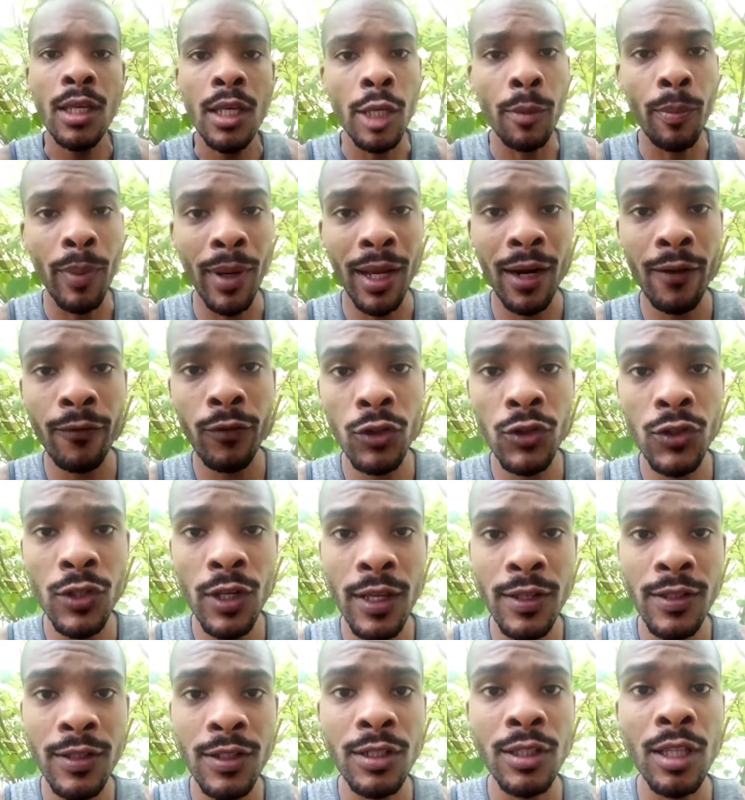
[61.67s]
E para
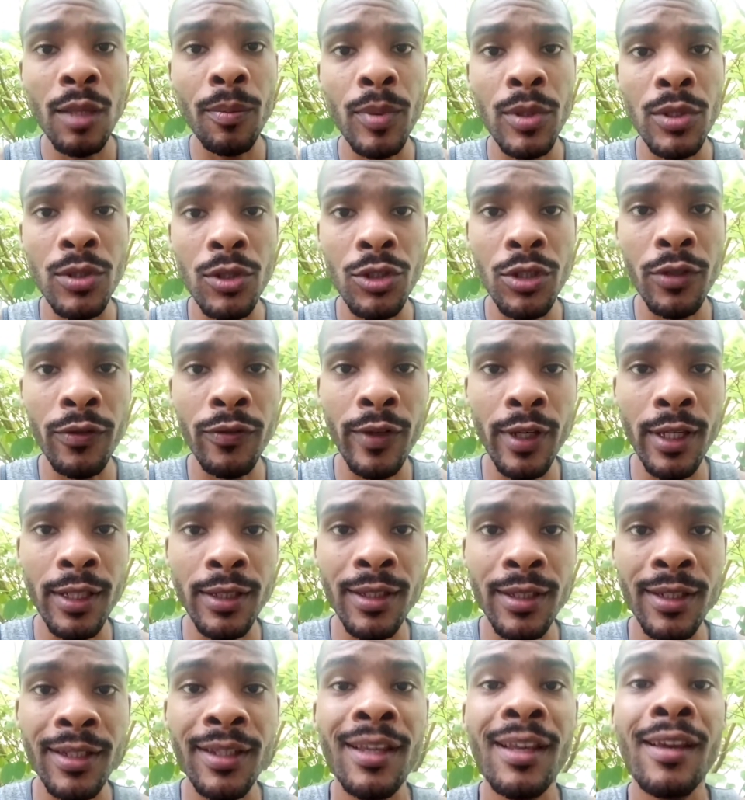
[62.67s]
vocês que têm prisão de
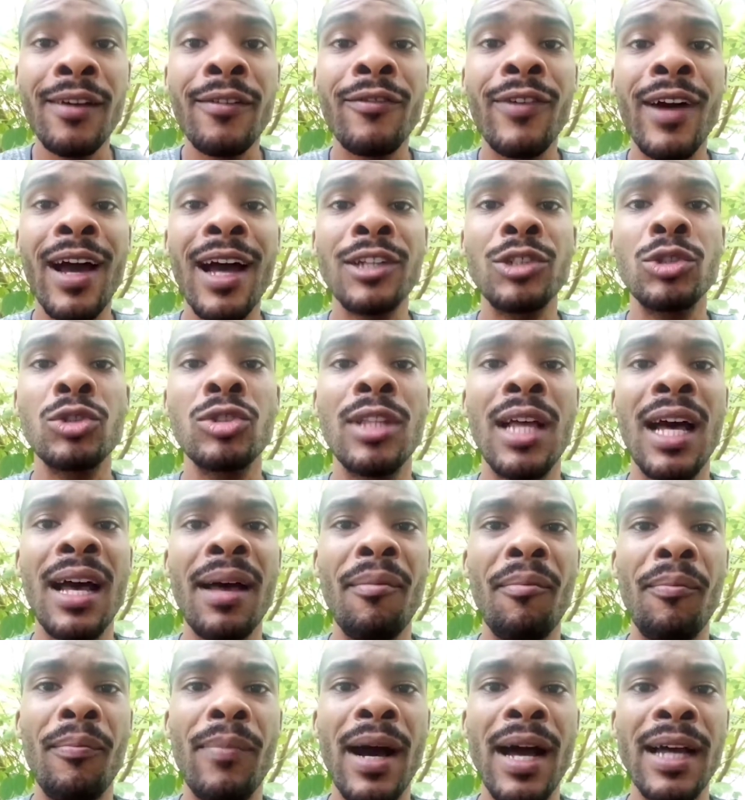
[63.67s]
ventre, vai
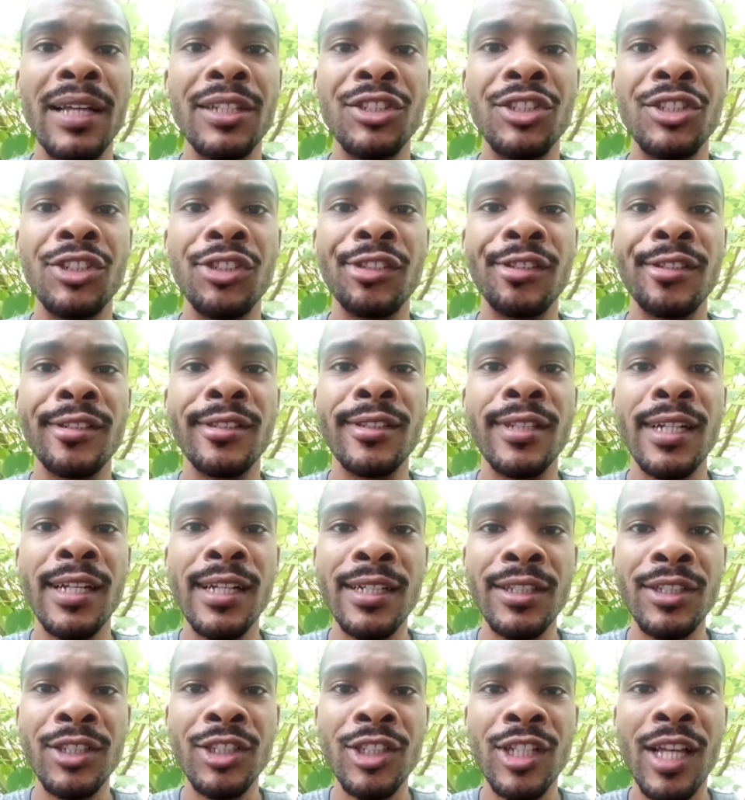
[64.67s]
ajudar
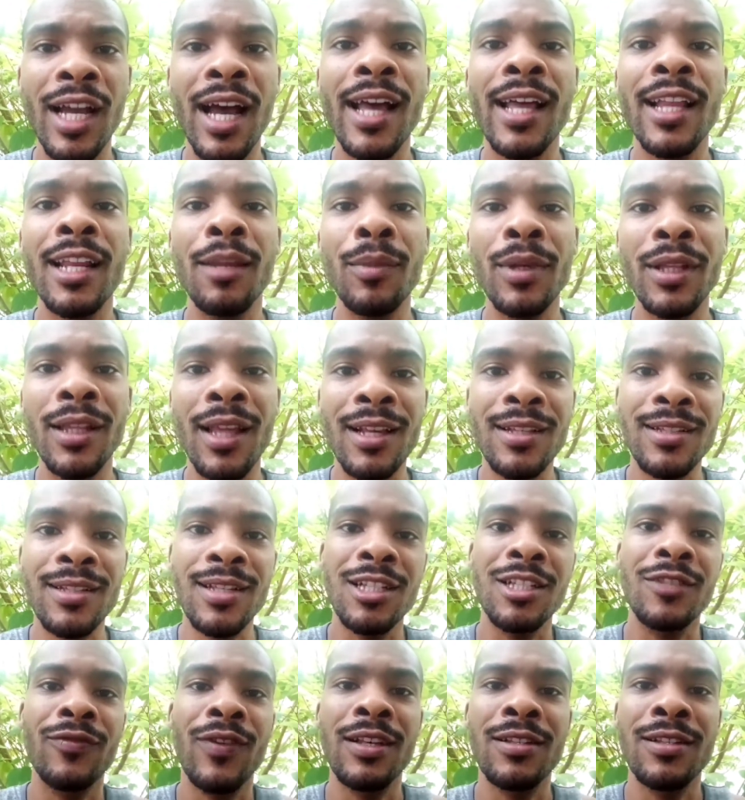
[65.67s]
bastante a eliminar
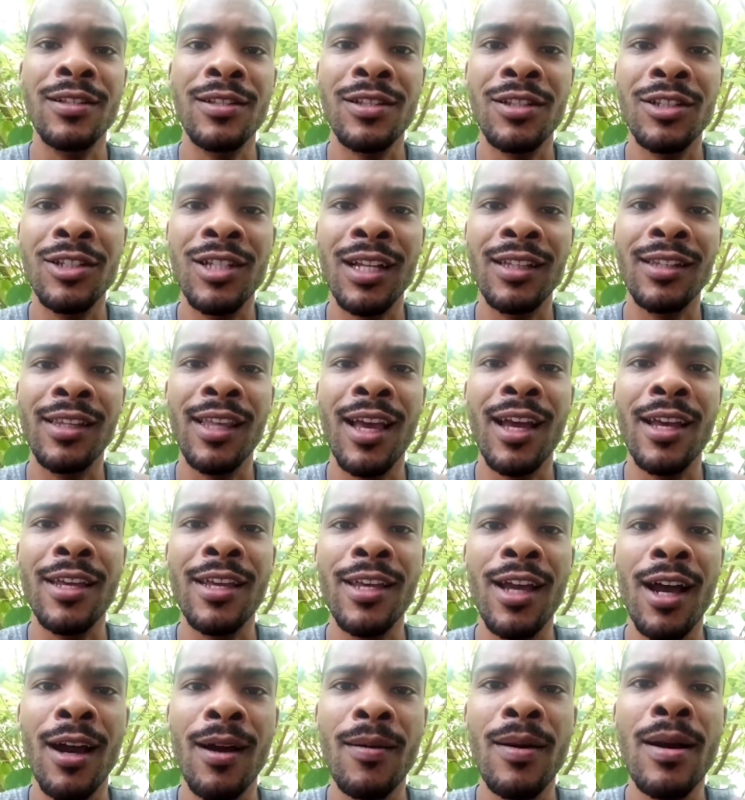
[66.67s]
essas fezes que já tem
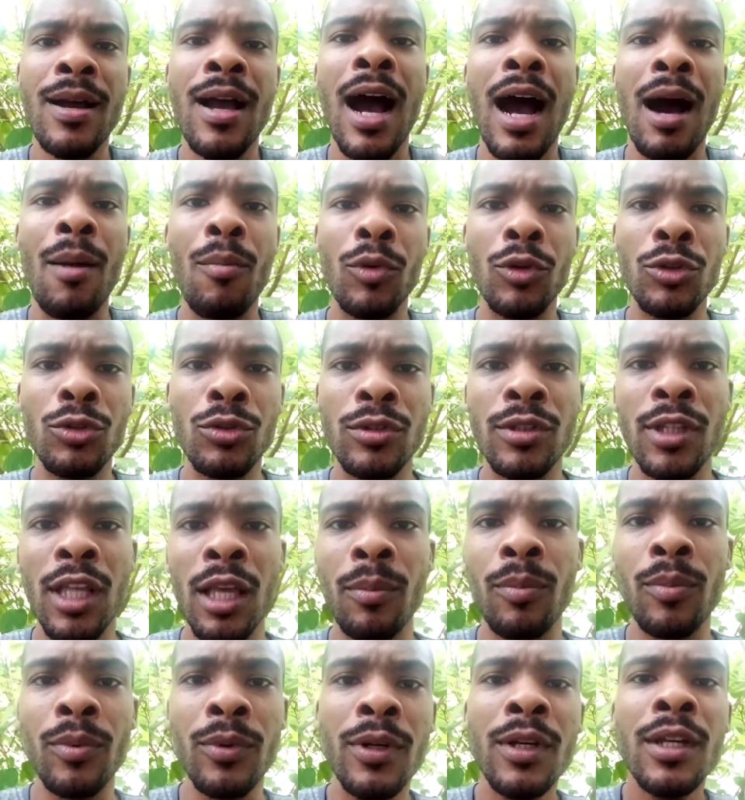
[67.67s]
aí há, há muito
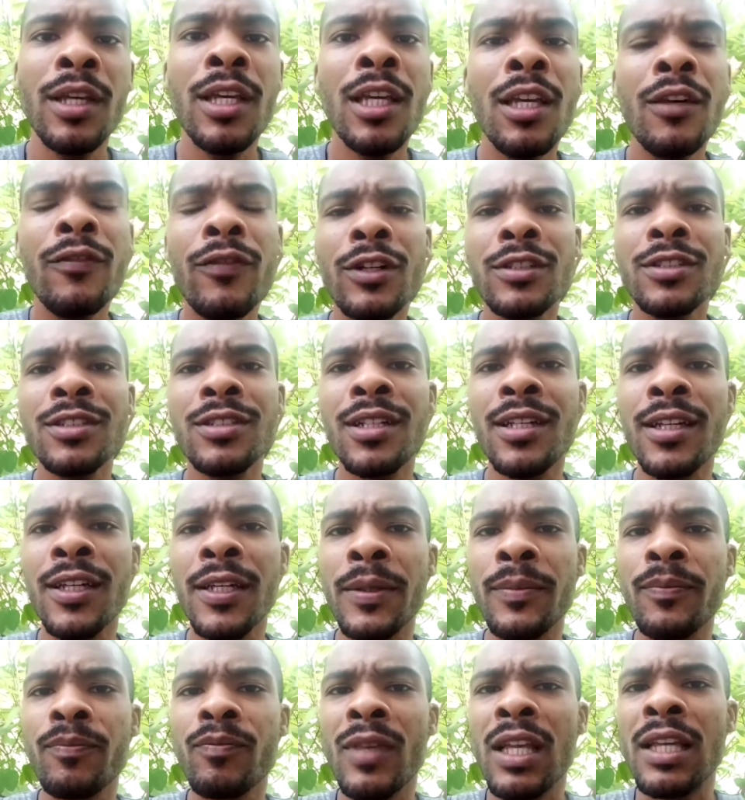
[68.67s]
tempo. E você
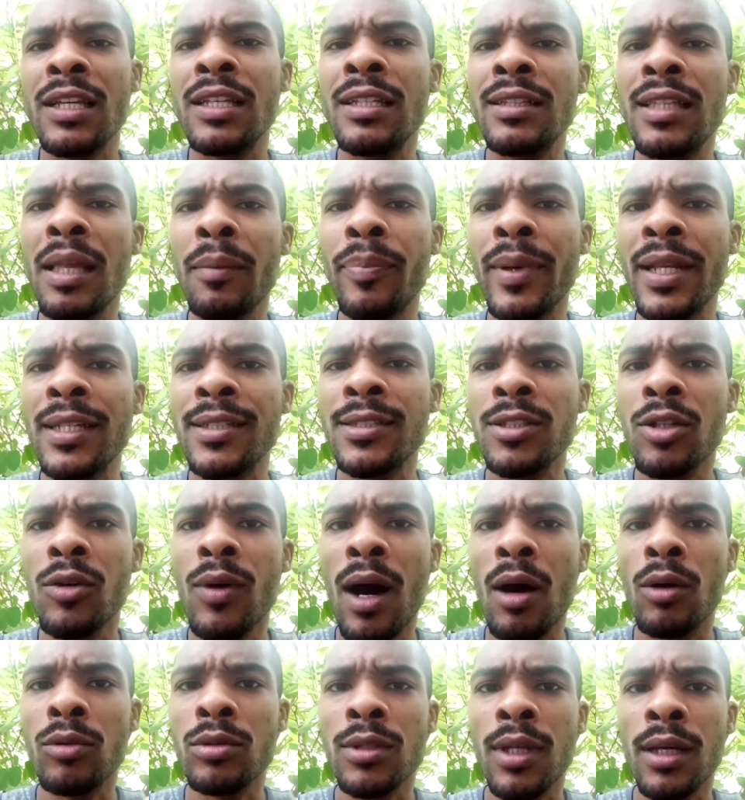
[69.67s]
que tem pressão
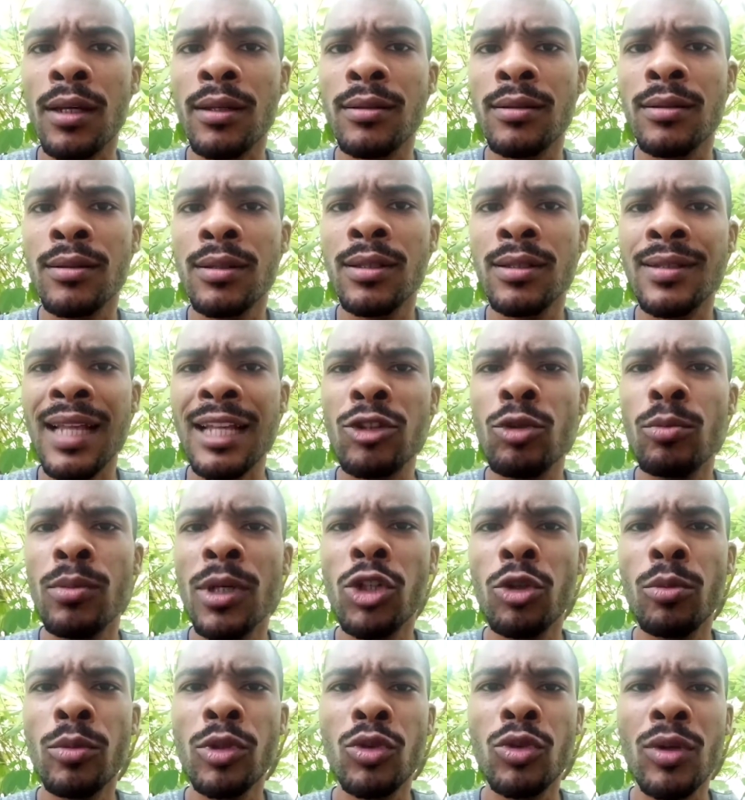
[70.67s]
alta, tá
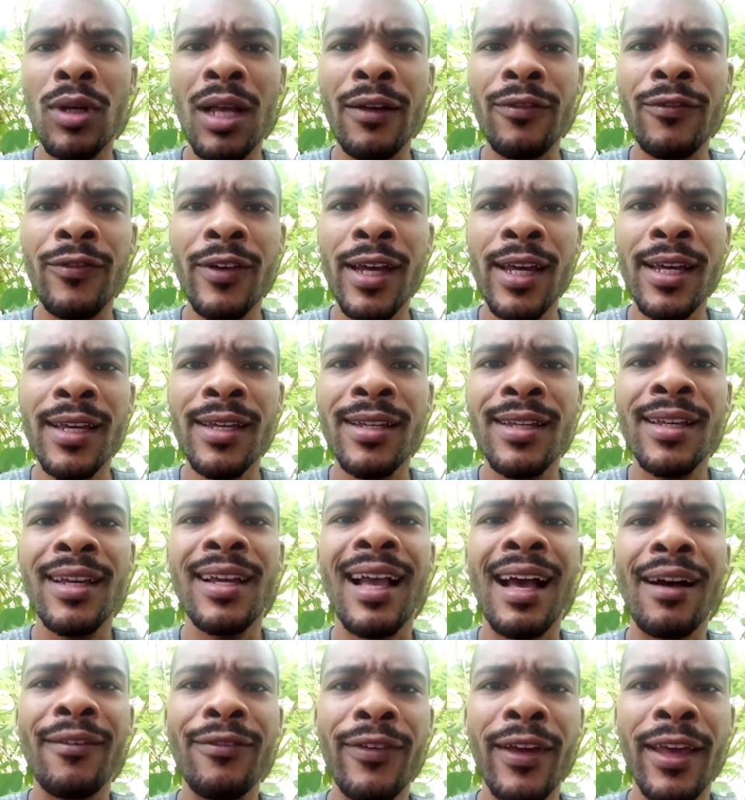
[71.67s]
tomando muito café?
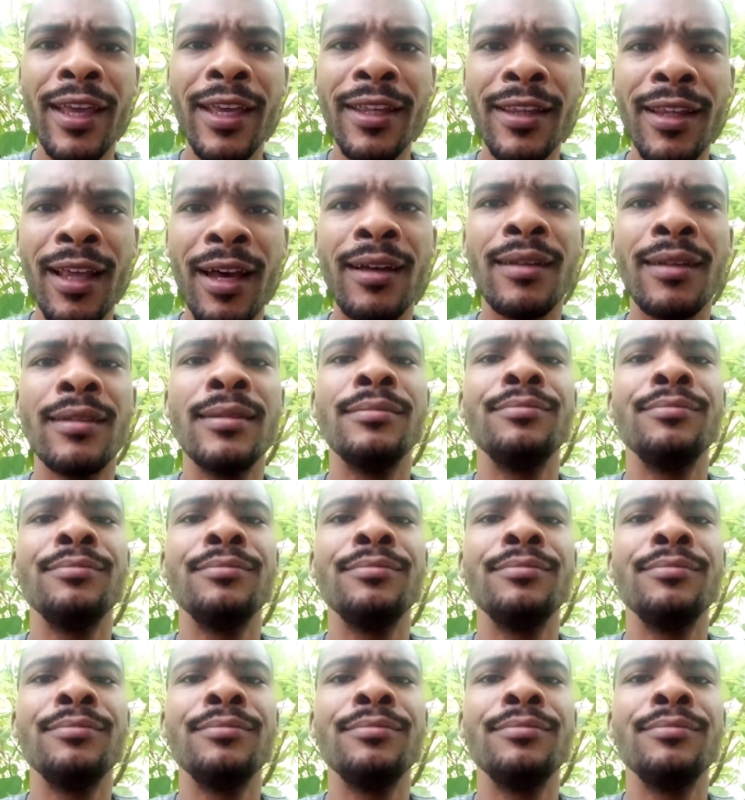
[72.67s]
Cafeína?